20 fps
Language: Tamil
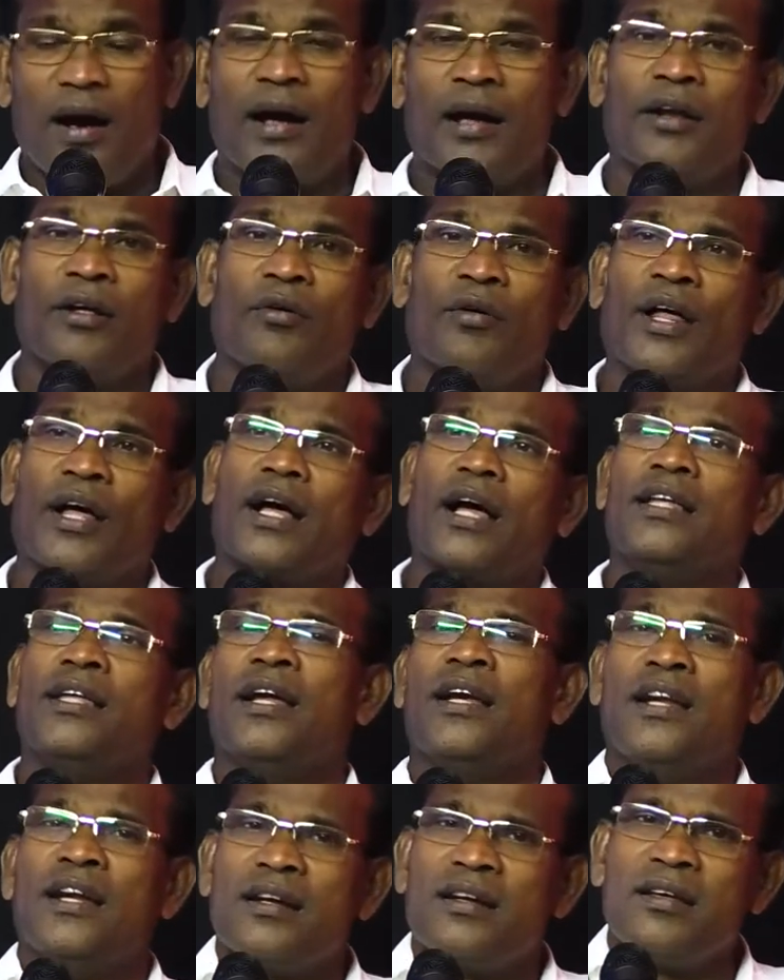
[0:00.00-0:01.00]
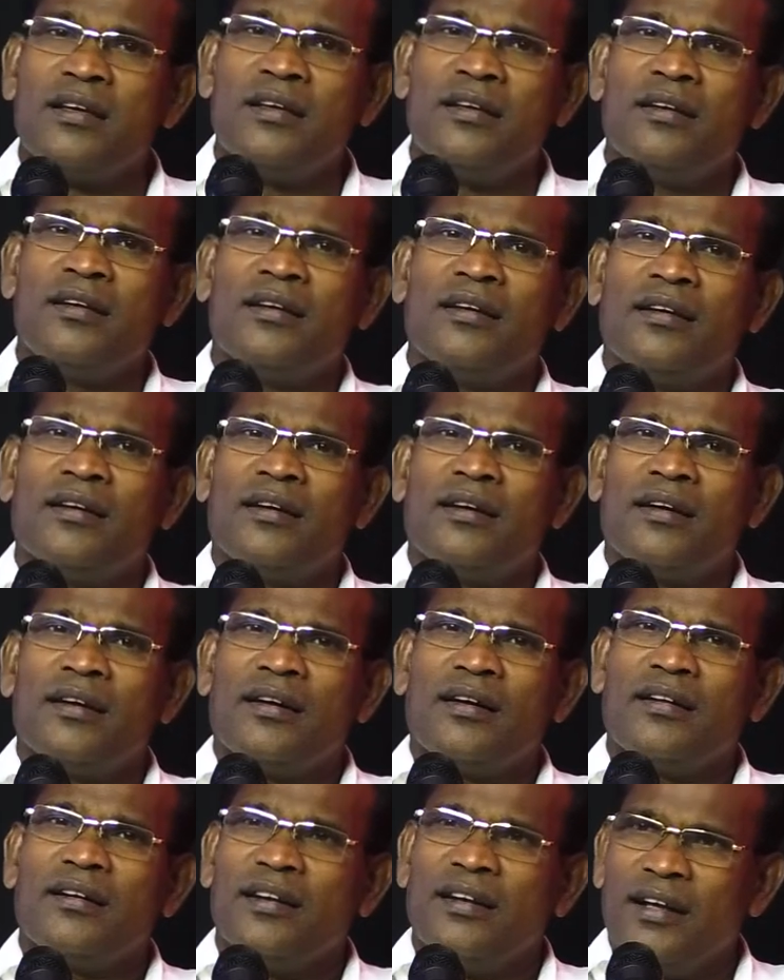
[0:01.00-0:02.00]
ஆண்டவருடைய கையை நீட்டி
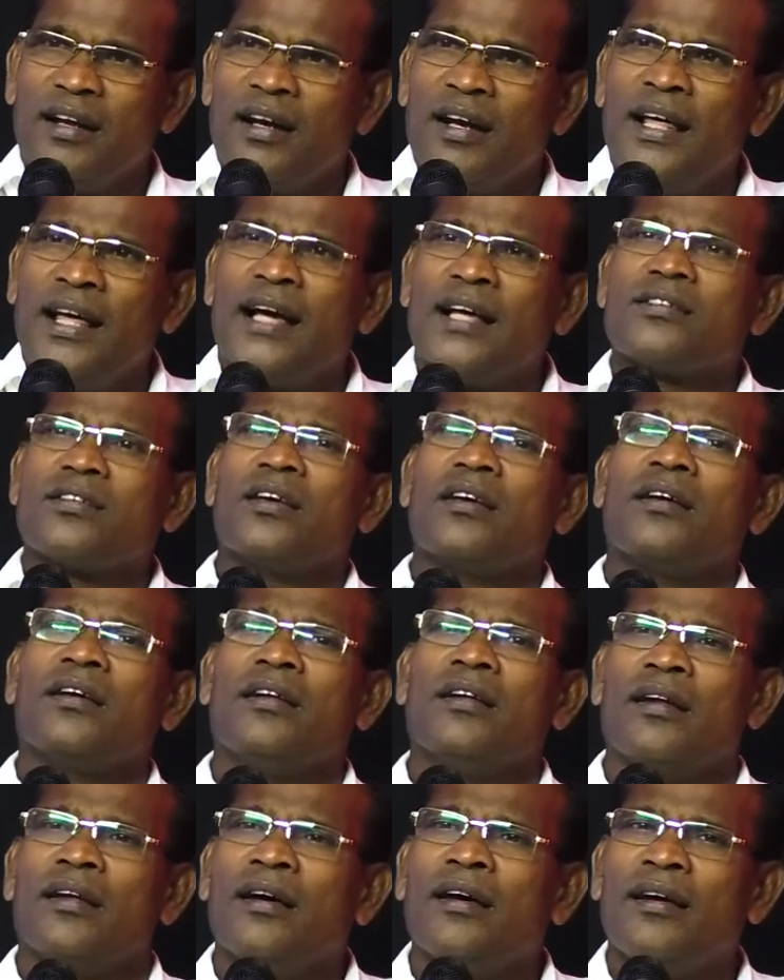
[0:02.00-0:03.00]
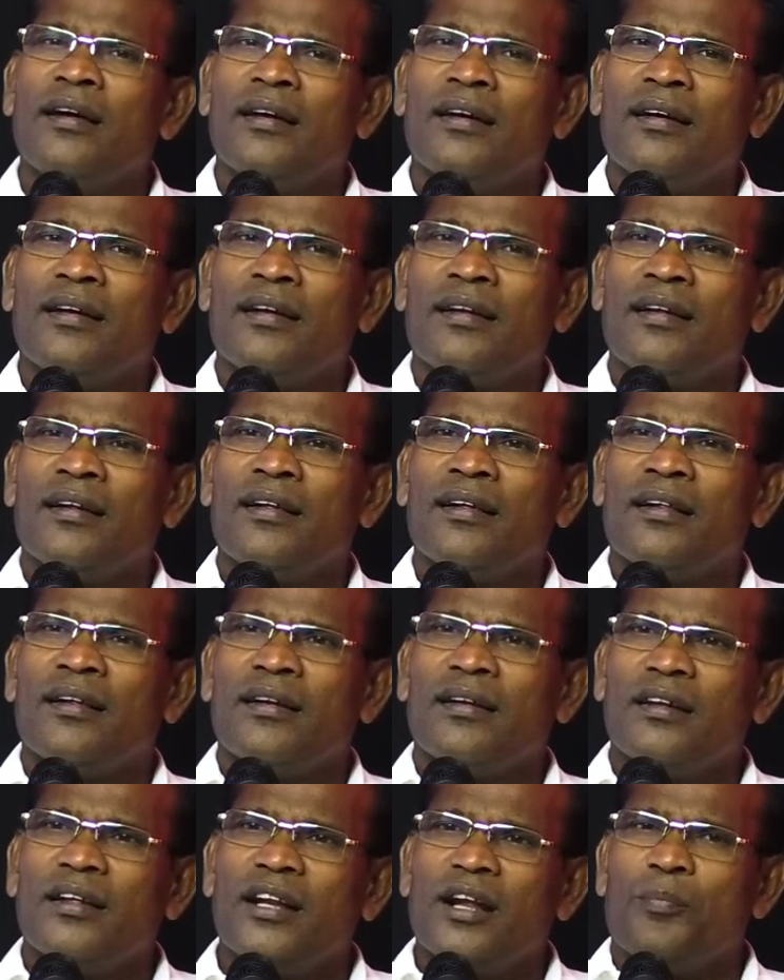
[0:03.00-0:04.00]
நீர் என்னையா செய்கிறீர்
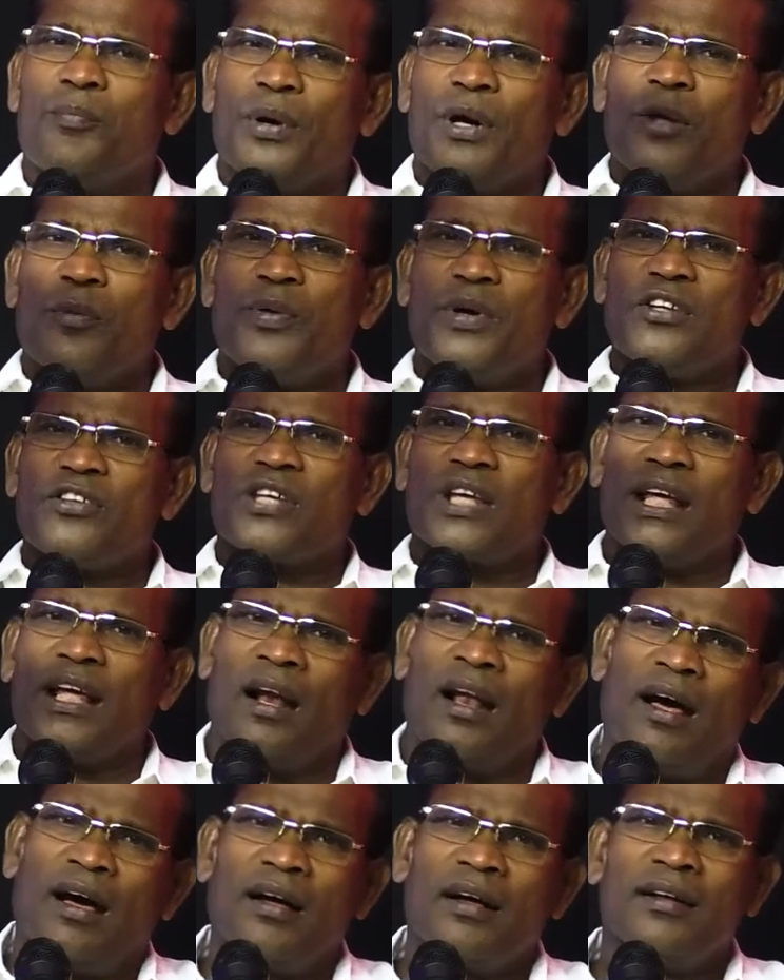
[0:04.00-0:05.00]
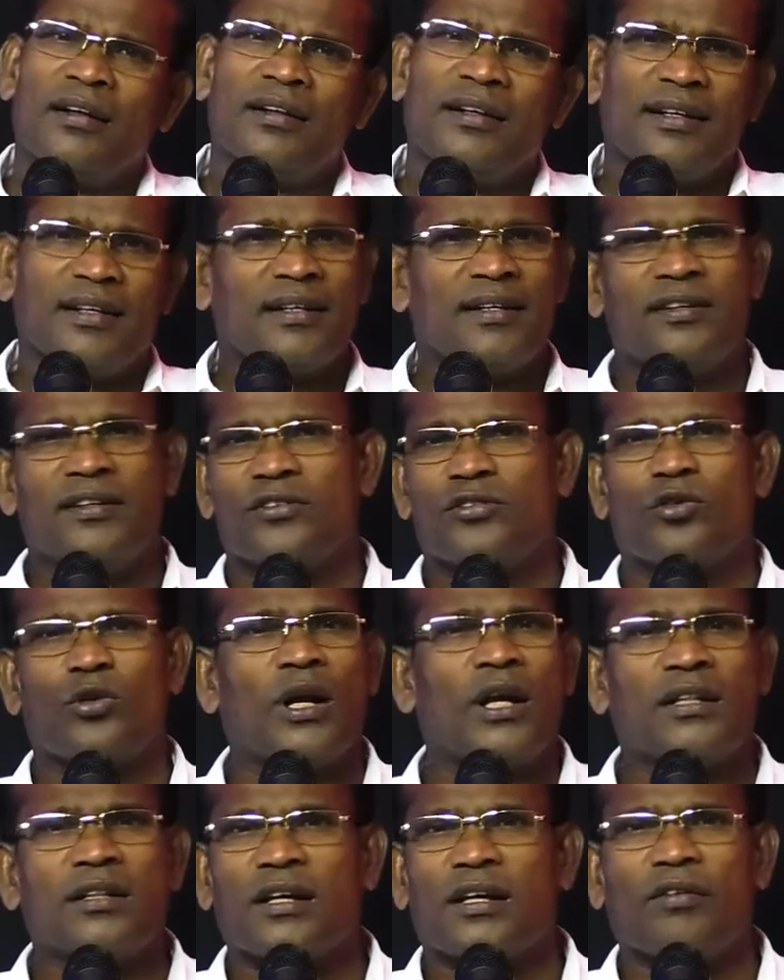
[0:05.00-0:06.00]
நீர் எப்படி இப்படி செய்யலாம் என்று
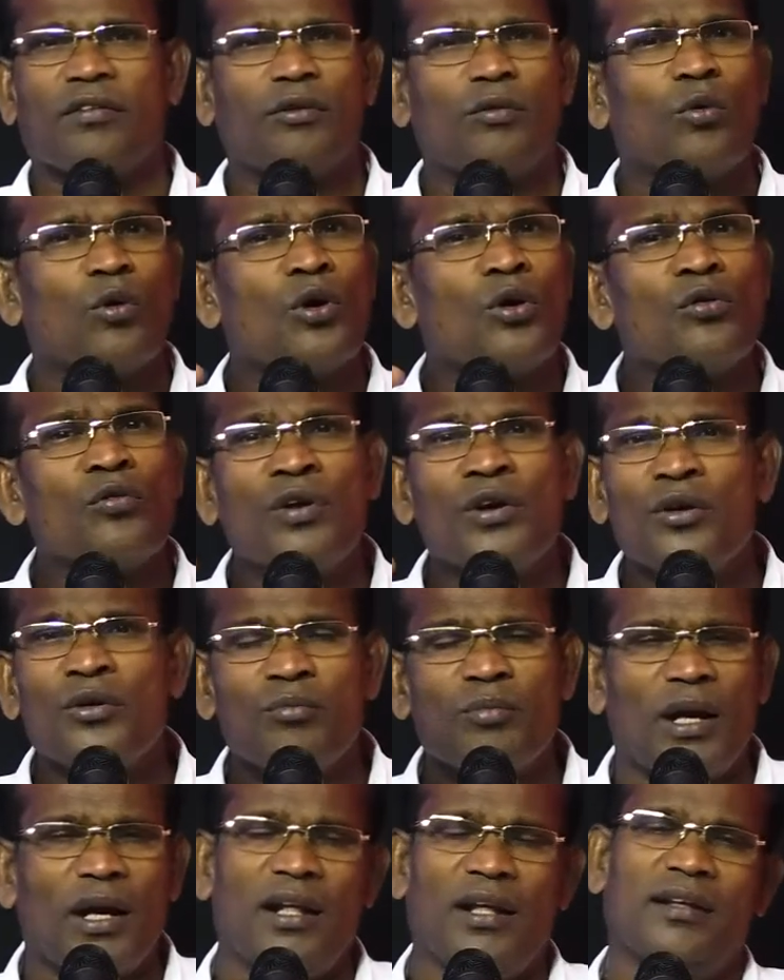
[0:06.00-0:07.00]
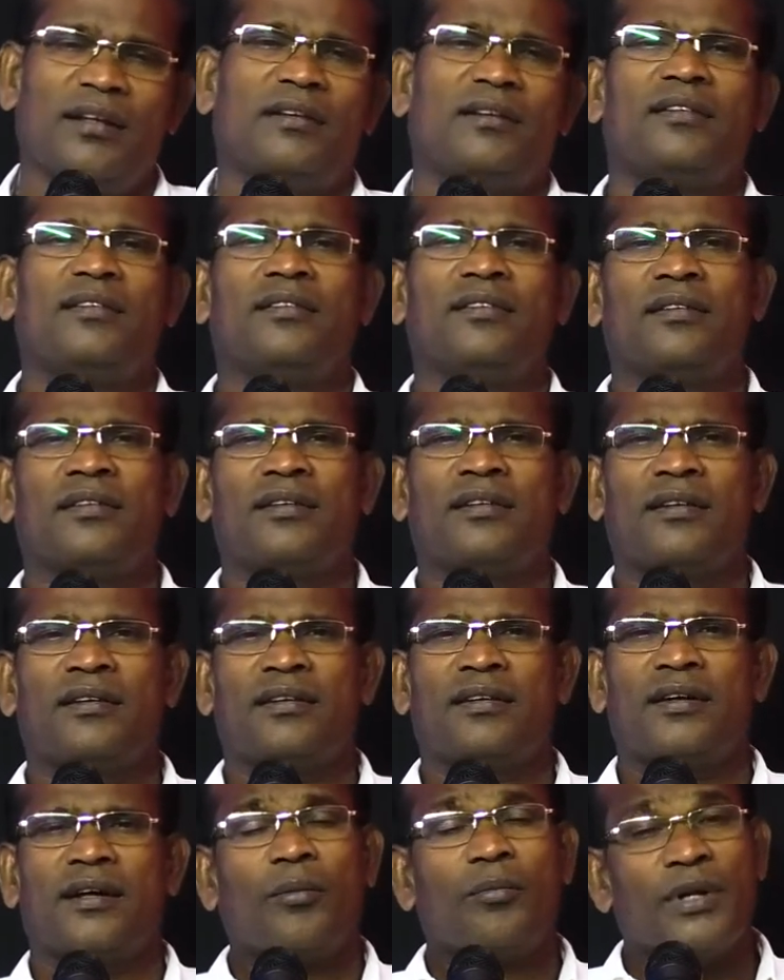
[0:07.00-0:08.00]
சொல்லத்தக்கவன் ஒருவனும் இல்லை
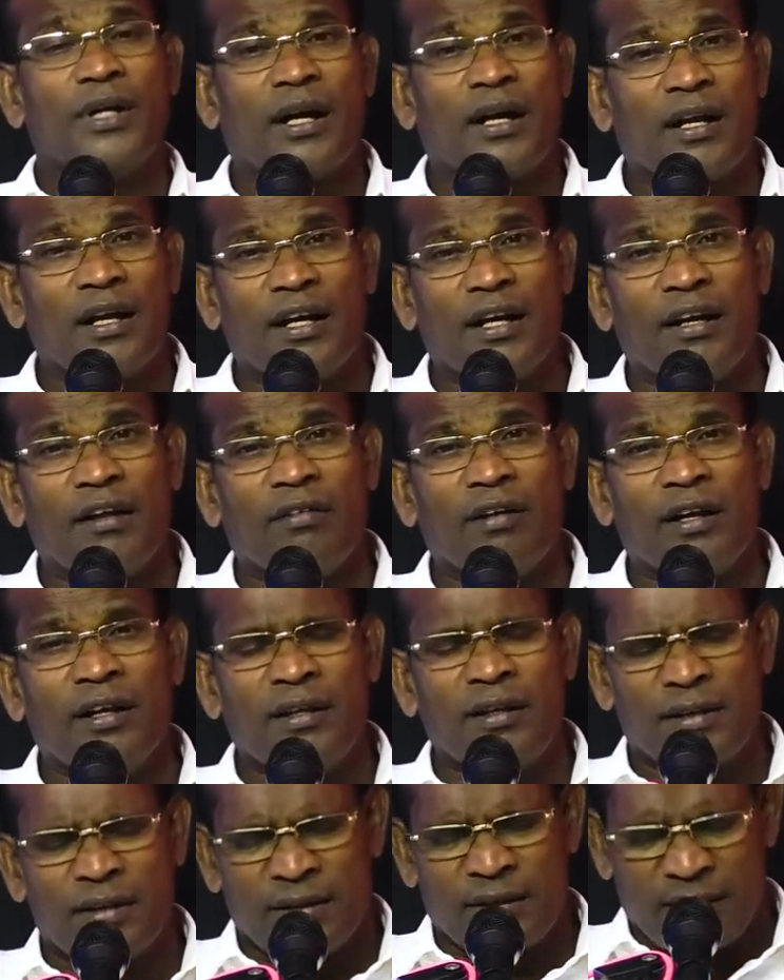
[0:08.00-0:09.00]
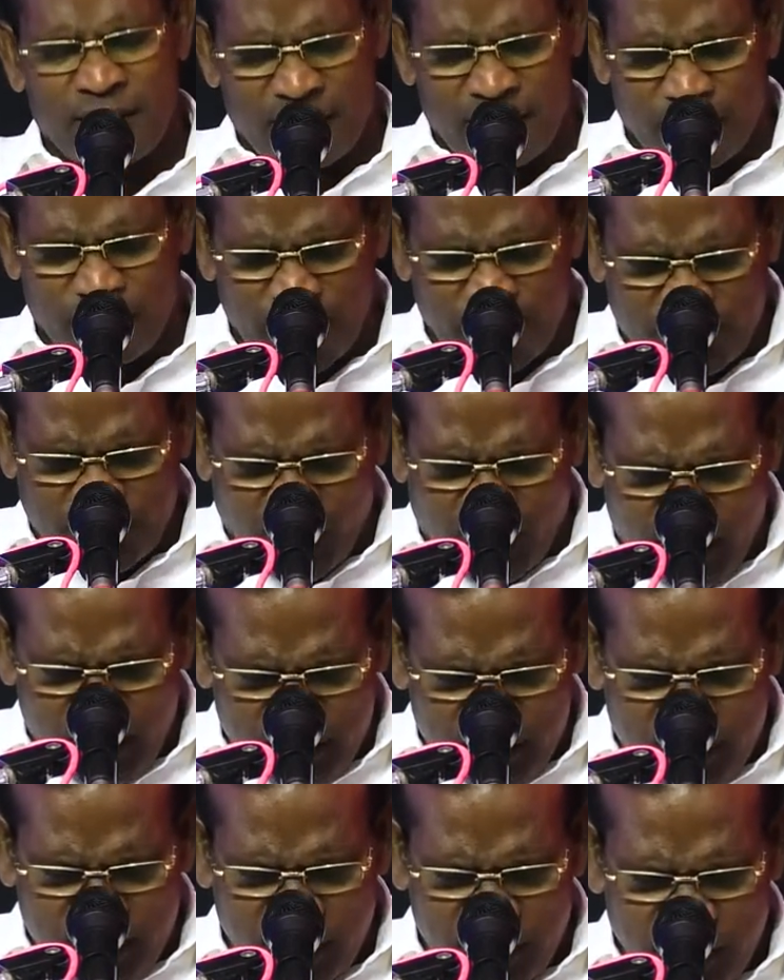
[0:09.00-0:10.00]
அப்படியானால் என்ன வழி நம்மை
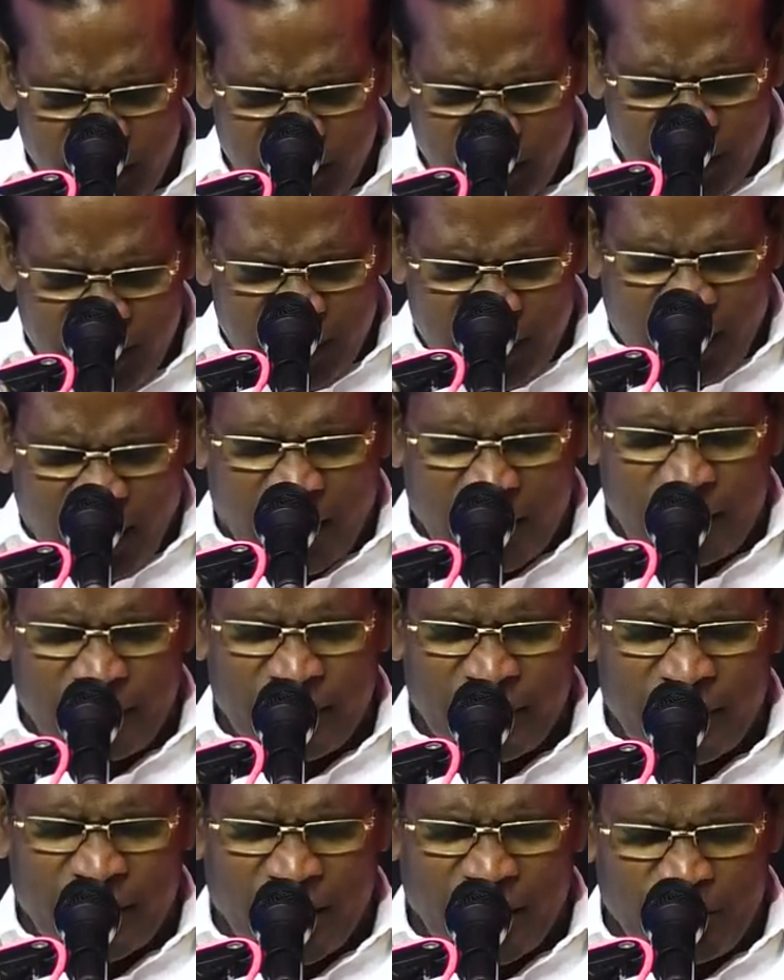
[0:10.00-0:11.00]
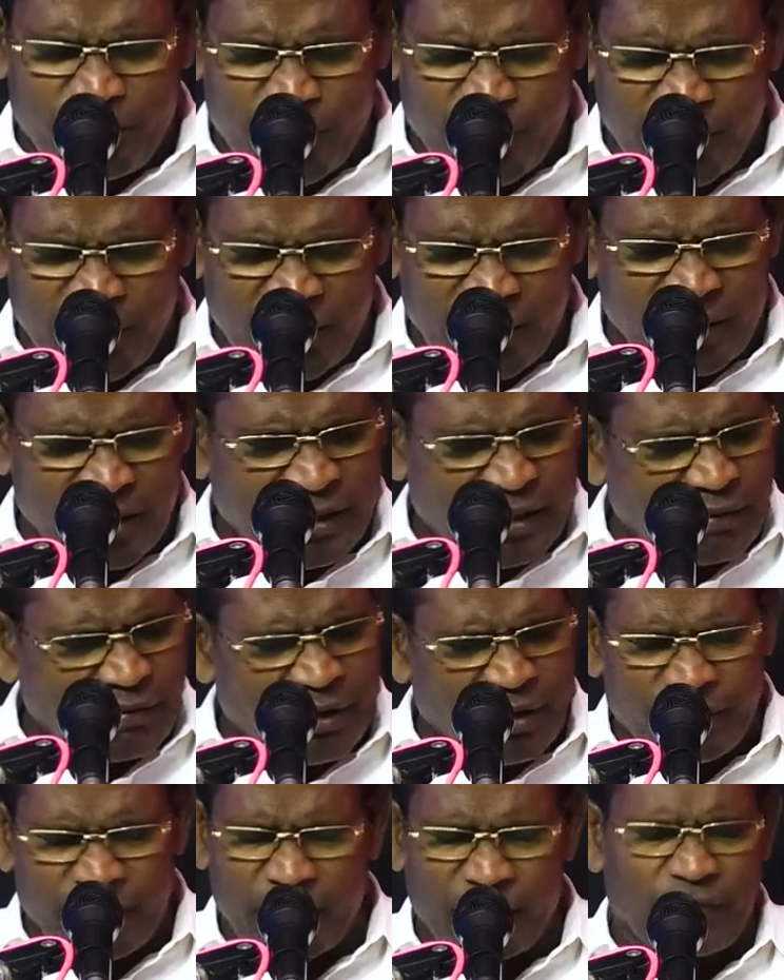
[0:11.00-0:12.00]
தாழ்த்தி ஆண்டவரை கேள்படுகிறது
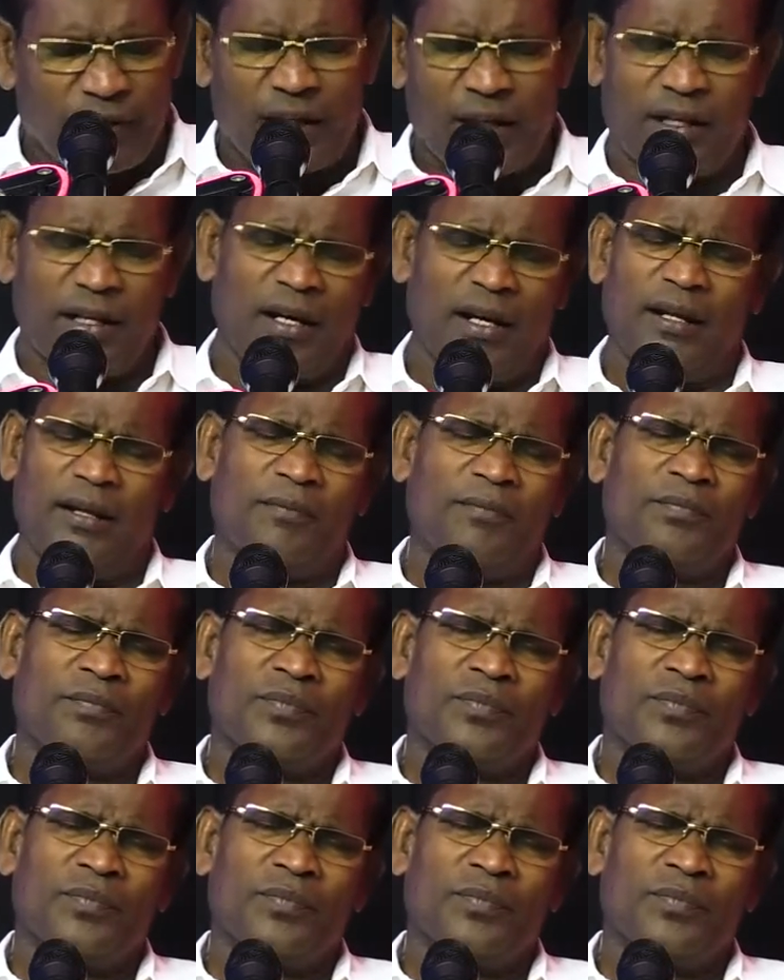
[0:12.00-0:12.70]
தவிர வேறு வழி இல்லை